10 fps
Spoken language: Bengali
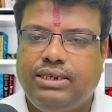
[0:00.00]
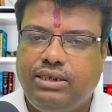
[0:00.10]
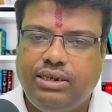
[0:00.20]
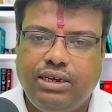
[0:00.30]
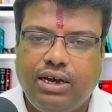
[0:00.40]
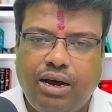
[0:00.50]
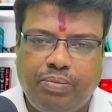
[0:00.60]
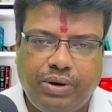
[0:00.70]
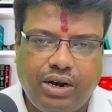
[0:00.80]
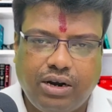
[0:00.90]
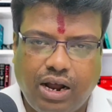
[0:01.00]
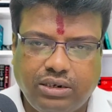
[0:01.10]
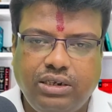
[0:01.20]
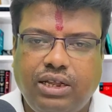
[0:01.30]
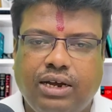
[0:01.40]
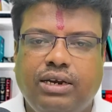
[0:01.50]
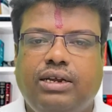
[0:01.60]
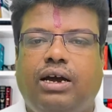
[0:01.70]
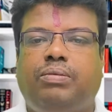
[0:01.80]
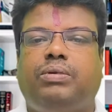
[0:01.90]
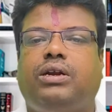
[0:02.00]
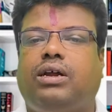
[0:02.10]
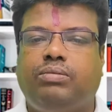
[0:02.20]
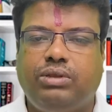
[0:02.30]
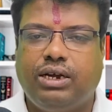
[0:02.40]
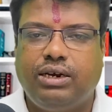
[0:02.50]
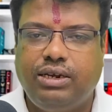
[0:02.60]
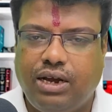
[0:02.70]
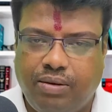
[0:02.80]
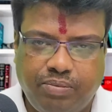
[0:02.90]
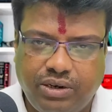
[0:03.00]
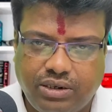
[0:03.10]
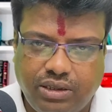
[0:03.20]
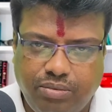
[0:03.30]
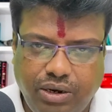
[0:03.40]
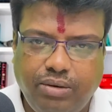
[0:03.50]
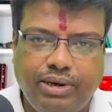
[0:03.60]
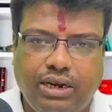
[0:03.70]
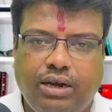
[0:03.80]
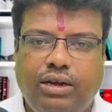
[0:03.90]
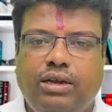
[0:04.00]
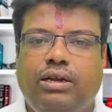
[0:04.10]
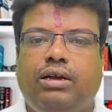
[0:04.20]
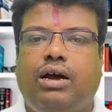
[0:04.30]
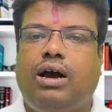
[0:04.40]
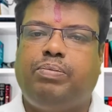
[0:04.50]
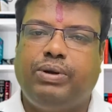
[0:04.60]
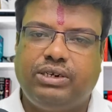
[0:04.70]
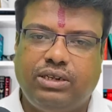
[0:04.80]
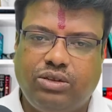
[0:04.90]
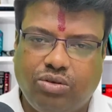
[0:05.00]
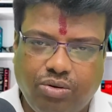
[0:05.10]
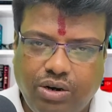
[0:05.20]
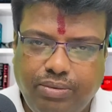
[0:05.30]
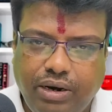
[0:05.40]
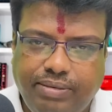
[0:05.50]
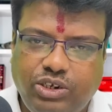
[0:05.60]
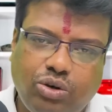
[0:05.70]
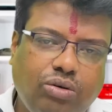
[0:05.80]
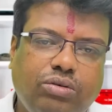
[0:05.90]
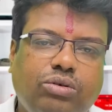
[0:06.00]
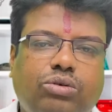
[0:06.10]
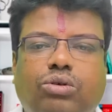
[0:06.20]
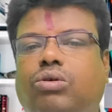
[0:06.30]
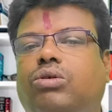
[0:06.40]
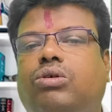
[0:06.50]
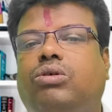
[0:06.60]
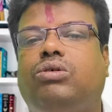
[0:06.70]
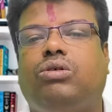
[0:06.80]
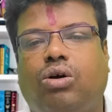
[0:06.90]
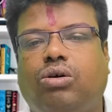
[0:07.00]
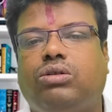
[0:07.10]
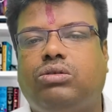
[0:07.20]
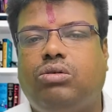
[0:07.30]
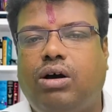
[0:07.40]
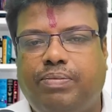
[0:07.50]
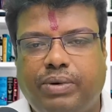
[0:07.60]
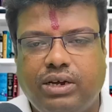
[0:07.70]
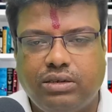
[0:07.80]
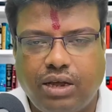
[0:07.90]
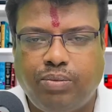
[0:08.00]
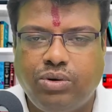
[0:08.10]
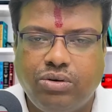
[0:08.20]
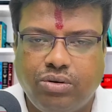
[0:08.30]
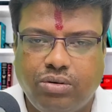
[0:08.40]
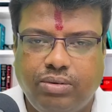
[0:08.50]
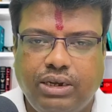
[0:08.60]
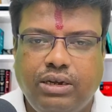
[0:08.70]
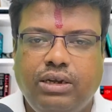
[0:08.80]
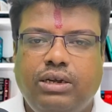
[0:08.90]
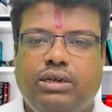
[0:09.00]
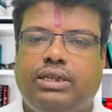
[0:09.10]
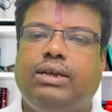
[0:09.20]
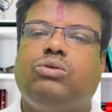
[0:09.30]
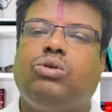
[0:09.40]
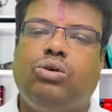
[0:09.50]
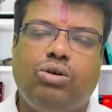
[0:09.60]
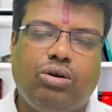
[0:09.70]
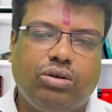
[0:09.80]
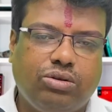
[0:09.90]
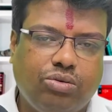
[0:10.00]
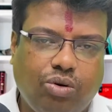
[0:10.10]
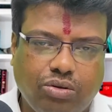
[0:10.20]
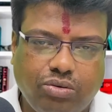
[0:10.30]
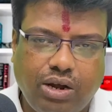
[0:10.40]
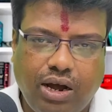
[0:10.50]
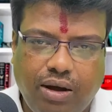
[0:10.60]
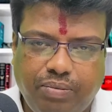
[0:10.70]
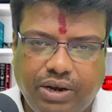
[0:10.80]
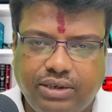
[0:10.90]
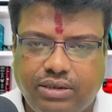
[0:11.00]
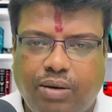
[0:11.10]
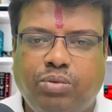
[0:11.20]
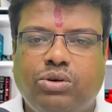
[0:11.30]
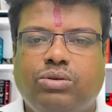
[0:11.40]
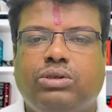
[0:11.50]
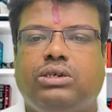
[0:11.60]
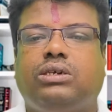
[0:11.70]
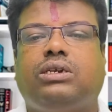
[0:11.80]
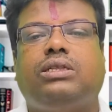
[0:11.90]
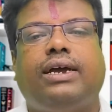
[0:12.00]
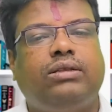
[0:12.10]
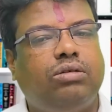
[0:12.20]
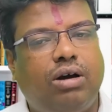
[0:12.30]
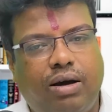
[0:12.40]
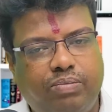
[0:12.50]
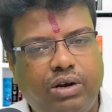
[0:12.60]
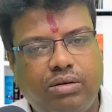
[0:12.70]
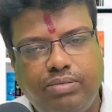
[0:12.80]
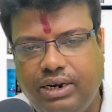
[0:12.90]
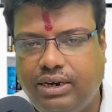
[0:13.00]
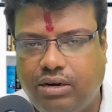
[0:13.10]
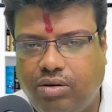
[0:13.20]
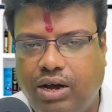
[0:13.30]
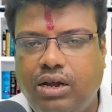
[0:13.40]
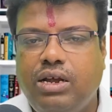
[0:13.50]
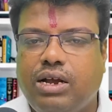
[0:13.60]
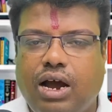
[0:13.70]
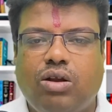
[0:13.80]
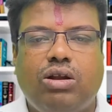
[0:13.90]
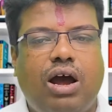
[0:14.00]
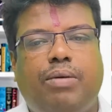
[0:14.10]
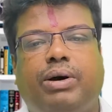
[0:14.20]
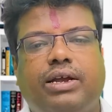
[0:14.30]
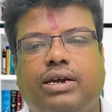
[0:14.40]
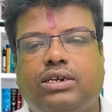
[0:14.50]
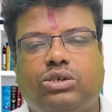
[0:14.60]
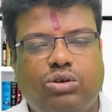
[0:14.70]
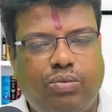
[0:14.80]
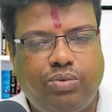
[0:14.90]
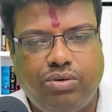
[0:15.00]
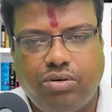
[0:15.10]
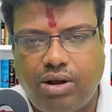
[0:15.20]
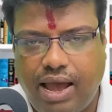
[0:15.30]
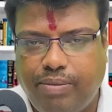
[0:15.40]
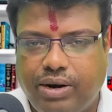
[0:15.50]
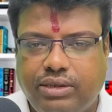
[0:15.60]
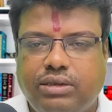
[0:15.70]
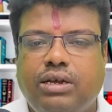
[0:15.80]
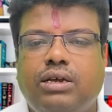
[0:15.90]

যে আপনার রাশি থাকলে আপনার নাম থাকলে আপনার সাথে মিলবে না আপনার সাথে তখনই মিলবে যখন গ্রহ নক্ষত্র আপনাকে সাপোর্ট করবে তাই গ্রহ নক্ষত্র কতটা আপনাকে সাপোর্ট করছে সেটা দায়িত্ব আপনার মিলিয়ে নেওয়া কারণ আমার এখানে সম্পূর্ণ অ্যাভারেজ